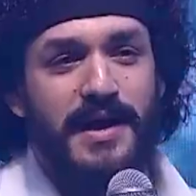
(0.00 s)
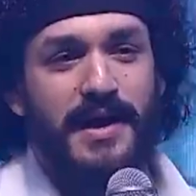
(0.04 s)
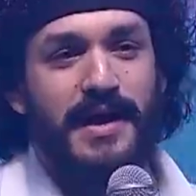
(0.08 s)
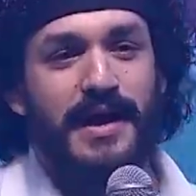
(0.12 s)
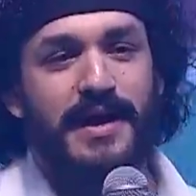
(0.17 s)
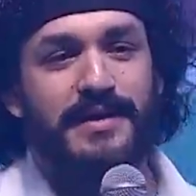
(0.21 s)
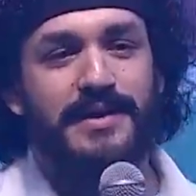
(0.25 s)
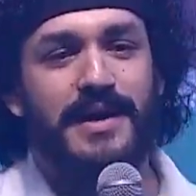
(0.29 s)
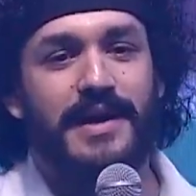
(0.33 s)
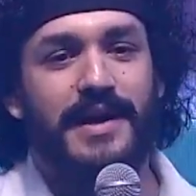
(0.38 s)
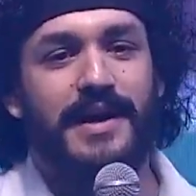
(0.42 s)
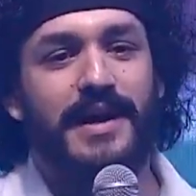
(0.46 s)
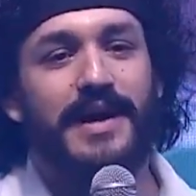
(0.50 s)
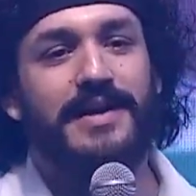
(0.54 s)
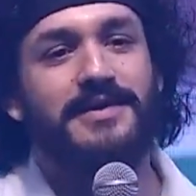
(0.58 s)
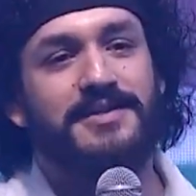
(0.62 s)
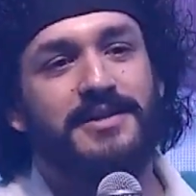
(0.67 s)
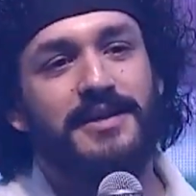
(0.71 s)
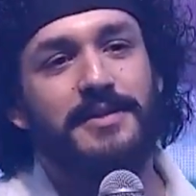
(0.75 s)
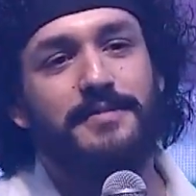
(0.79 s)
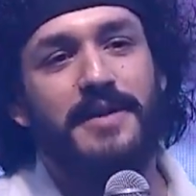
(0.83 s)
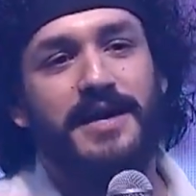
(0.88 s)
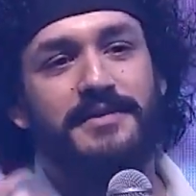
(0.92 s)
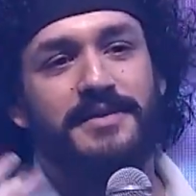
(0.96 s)
ఏదో ఏ
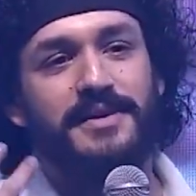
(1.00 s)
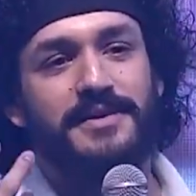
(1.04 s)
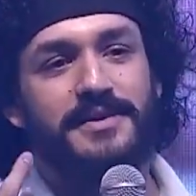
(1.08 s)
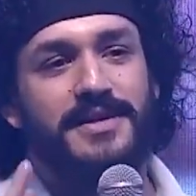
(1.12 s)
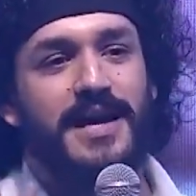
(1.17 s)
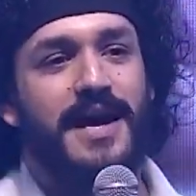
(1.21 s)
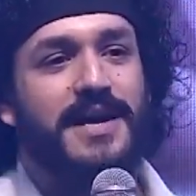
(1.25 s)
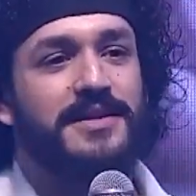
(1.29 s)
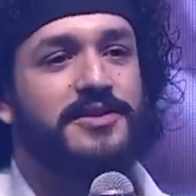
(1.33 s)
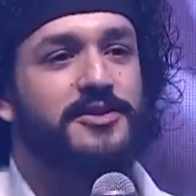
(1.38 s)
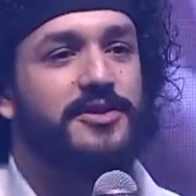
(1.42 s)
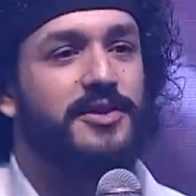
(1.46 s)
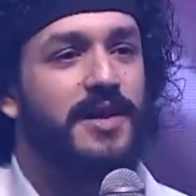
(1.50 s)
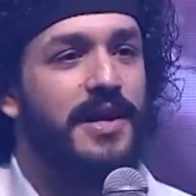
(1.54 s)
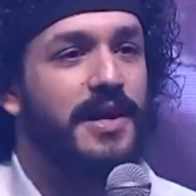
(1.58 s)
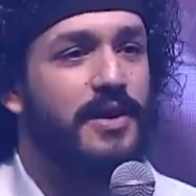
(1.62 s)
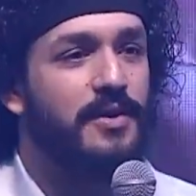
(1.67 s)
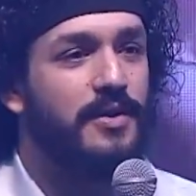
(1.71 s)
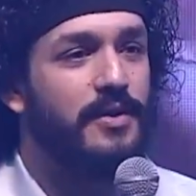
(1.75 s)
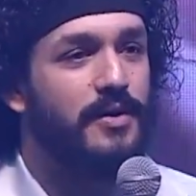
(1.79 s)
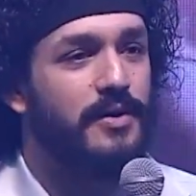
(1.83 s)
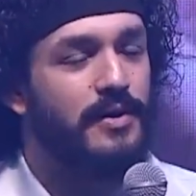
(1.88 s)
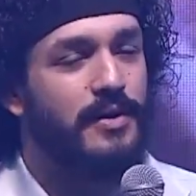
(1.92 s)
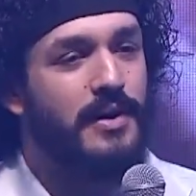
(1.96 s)
సినిమా అయితే చేస్తున్నారో
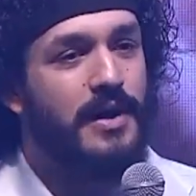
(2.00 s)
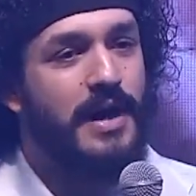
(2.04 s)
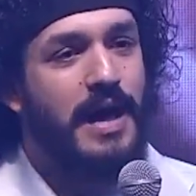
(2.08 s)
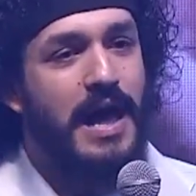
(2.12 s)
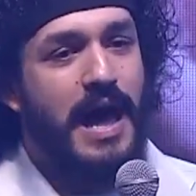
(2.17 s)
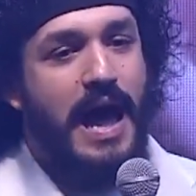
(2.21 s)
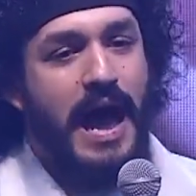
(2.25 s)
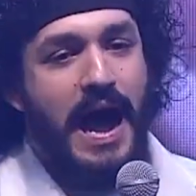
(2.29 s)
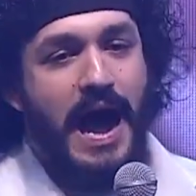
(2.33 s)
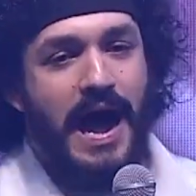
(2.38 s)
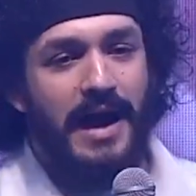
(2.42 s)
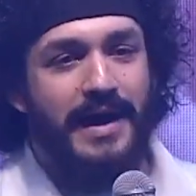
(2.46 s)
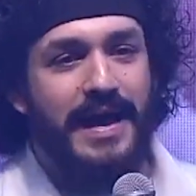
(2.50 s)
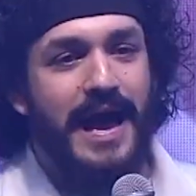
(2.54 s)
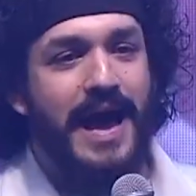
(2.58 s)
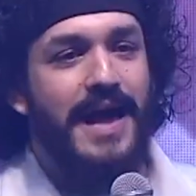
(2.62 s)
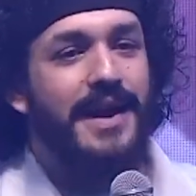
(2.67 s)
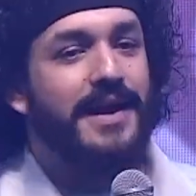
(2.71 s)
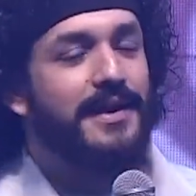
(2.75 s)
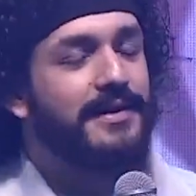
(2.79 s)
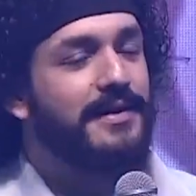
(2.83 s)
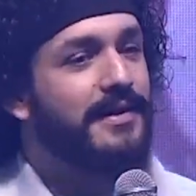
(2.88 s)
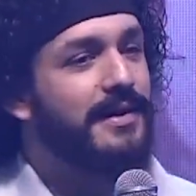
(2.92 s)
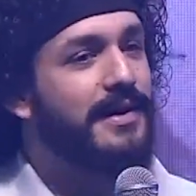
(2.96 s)
ఆ
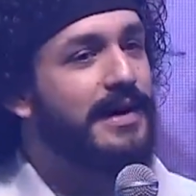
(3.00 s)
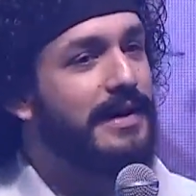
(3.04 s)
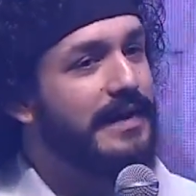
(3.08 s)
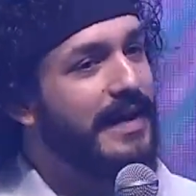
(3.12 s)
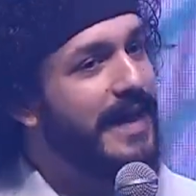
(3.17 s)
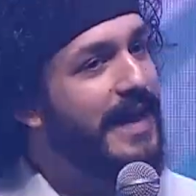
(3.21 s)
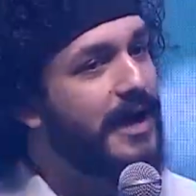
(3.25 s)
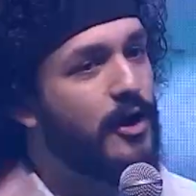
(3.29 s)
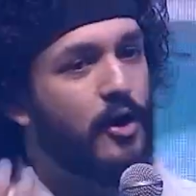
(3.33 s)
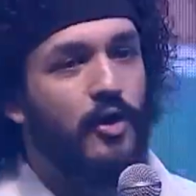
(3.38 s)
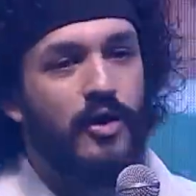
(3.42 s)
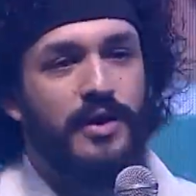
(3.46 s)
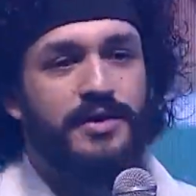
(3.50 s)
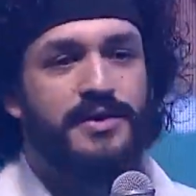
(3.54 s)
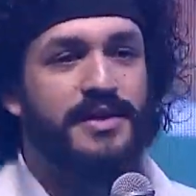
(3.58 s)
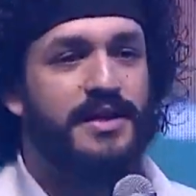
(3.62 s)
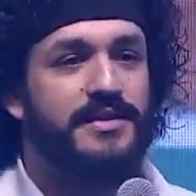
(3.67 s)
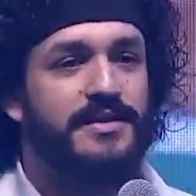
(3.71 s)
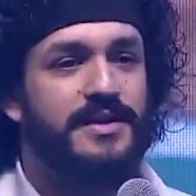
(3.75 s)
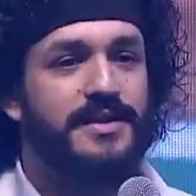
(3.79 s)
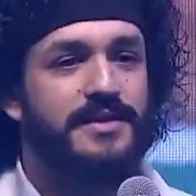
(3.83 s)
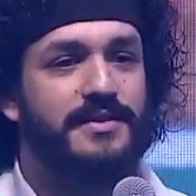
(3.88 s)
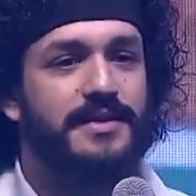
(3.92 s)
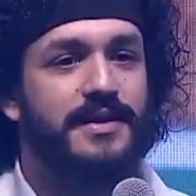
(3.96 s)
క్యారెక్టర్ని టేక్ ఓవర్
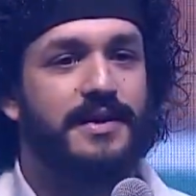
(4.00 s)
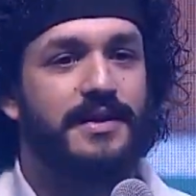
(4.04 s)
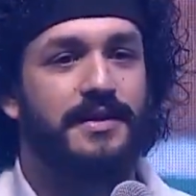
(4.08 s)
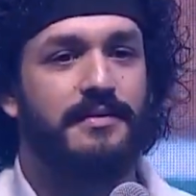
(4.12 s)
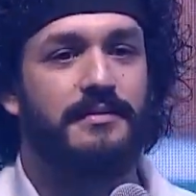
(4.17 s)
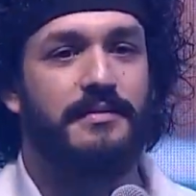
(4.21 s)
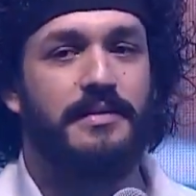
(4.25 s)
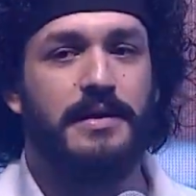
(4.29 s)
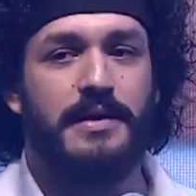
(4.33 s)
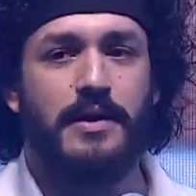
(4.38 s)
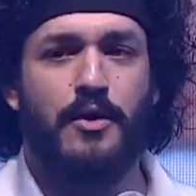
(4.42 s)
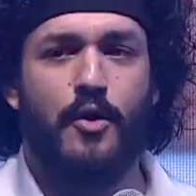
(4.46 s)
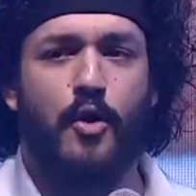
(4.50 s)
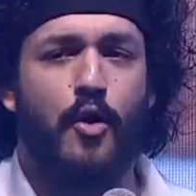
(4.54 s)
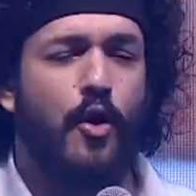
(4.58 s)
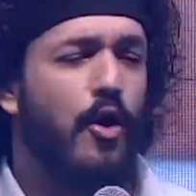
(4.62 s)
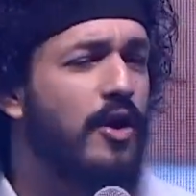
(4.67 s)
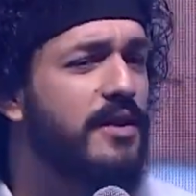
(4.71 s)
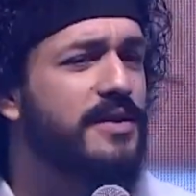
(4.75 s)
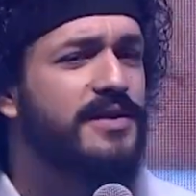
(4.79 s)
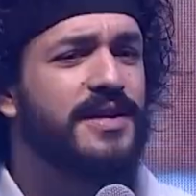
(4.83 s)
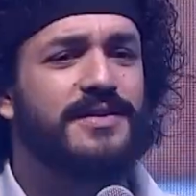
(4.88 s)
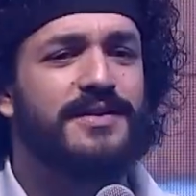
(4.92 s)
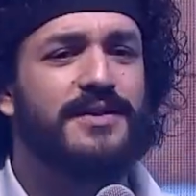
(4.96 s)
చేసేసి
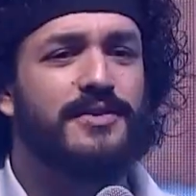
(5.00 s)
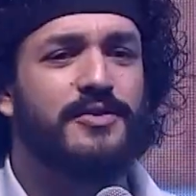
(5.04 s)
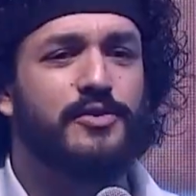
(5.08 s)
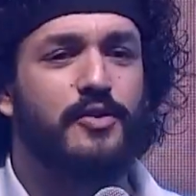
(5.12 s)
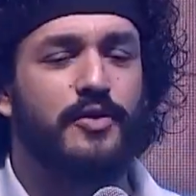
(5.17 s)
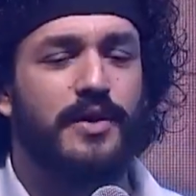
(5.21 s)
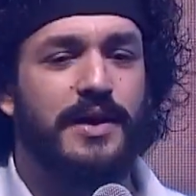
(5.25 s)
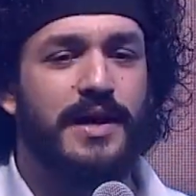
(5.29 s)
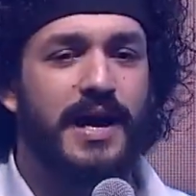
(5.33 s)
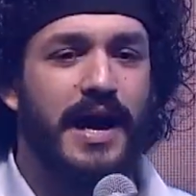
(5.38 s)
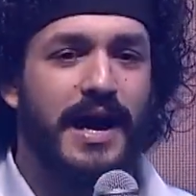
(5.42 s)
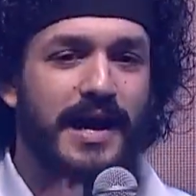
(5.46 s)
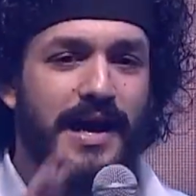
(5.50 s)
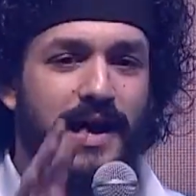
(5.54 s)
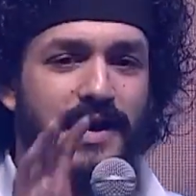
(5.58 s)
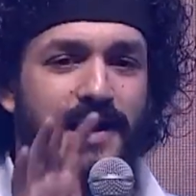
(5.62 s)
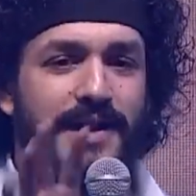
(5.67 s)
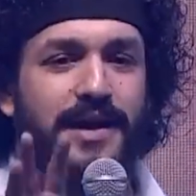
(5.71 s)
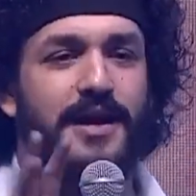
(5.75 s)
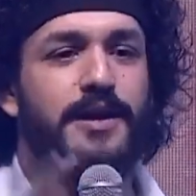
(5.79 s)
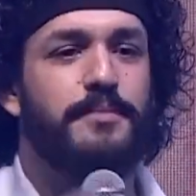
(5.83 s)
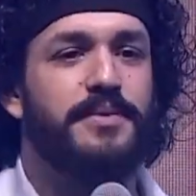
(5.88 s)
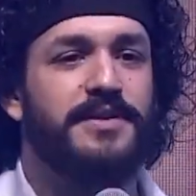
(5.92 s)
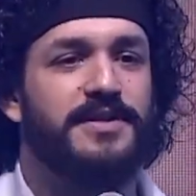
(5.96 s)
ఓన్ చేసేసుకుని అలానే
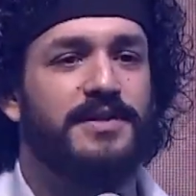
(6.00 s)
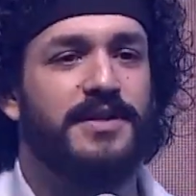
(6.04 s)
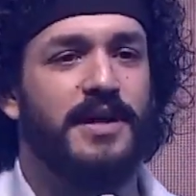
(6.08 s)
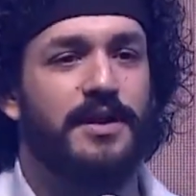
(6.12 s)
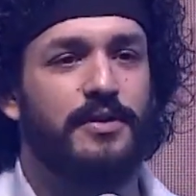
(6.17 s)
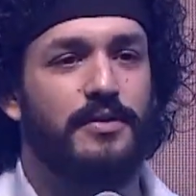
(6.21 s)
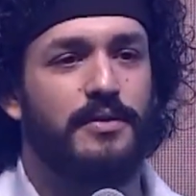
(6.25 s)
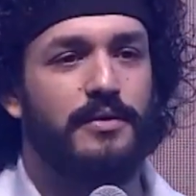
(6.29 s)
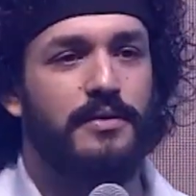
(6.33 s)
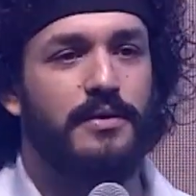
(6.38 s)
కనిపిస్తారు